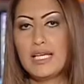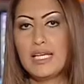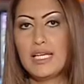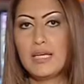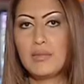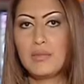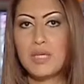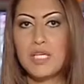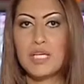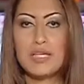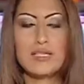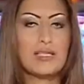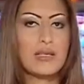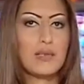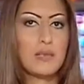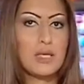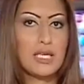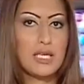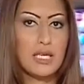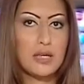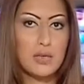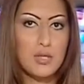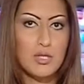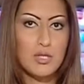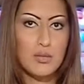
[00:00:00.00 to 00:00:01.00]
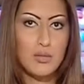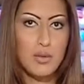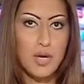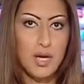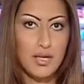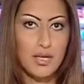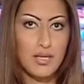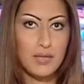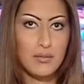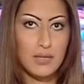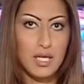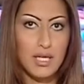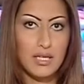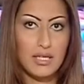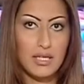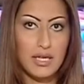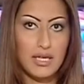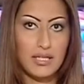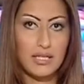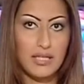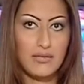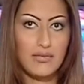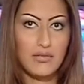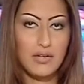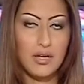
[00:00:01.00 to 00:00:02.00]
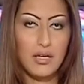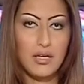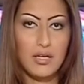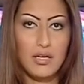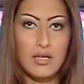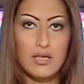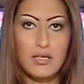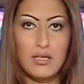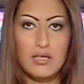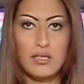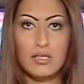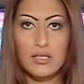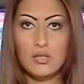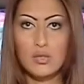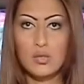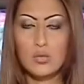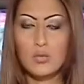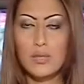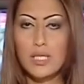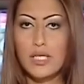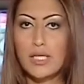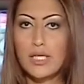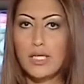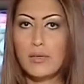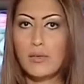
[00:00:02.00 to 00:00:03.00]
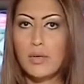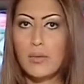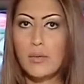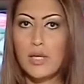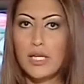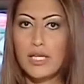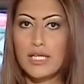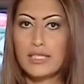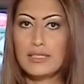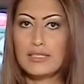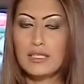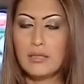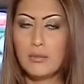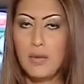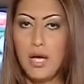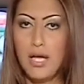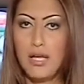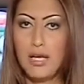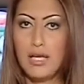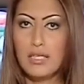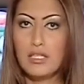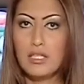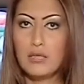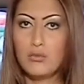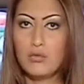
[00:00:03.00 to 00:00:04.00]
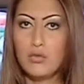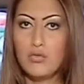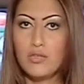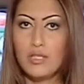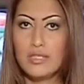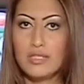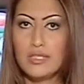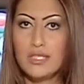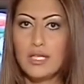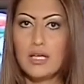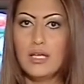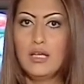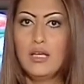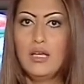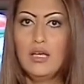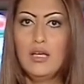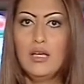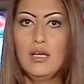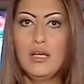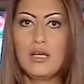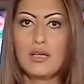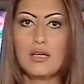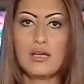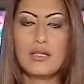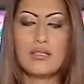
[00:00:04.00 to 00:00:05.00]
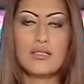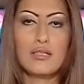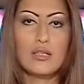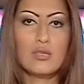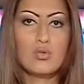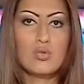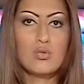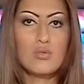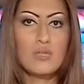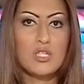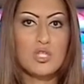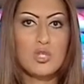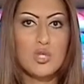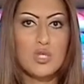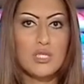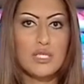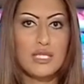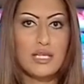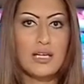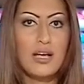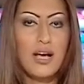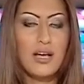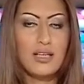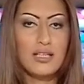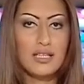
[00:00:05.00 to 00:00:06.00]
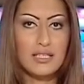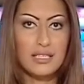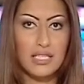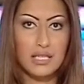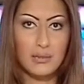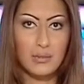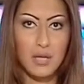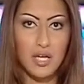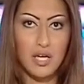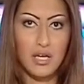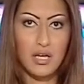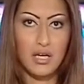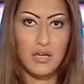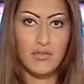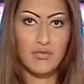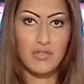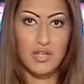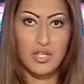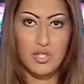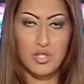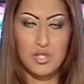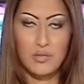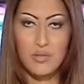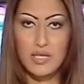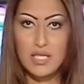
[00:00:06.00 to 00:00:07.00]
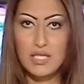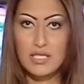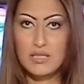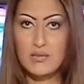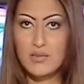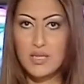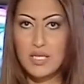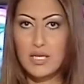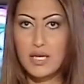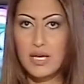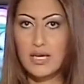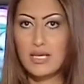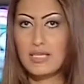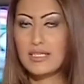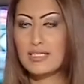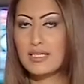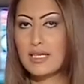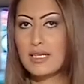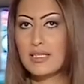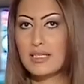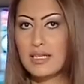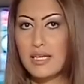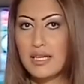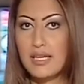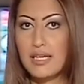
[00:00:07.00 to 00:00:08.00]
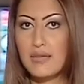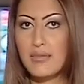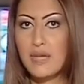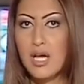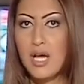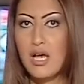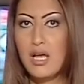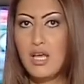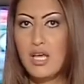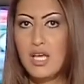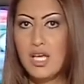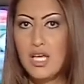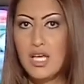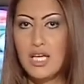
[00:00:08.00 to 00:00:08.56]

الأميرة السبيكة بنت إبراهيم الخليفة قرينة ملك مملكة البحرين المفدى رئيسة المجلس الأعلى للمرأة فشملت برعايتها الكريمة